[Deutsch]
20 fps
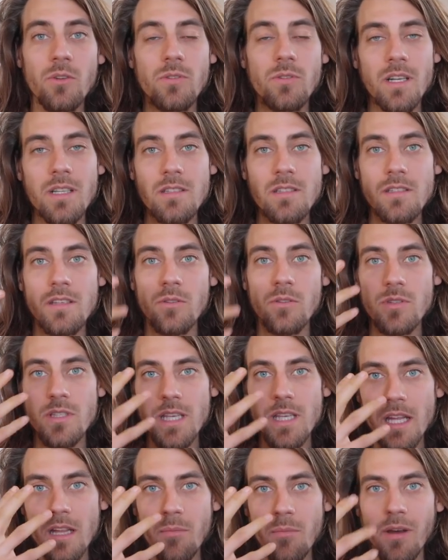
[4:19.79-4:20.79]
Du kannst es auch
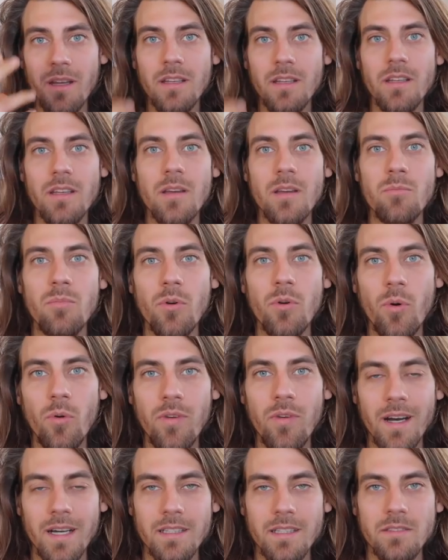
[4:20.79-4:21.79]
selber
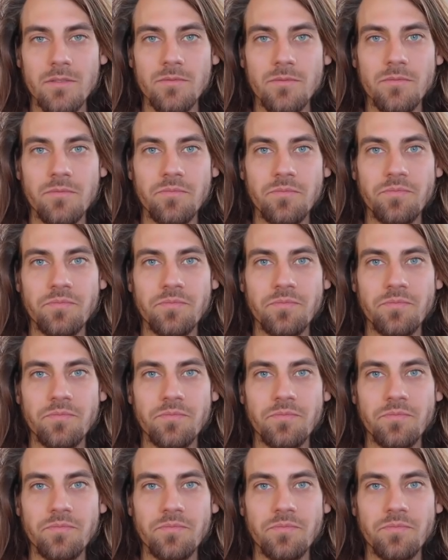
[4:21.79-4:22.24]
beobachten.